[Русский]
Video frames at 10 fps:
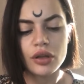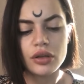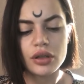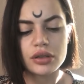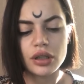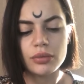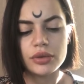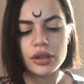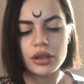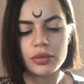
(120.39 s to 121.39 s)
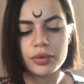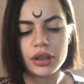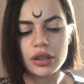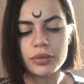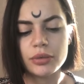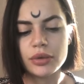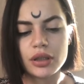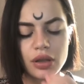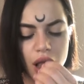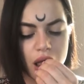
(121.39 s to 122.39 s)
Я на самом деле, как бы я,
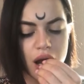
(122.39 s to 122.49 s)
например,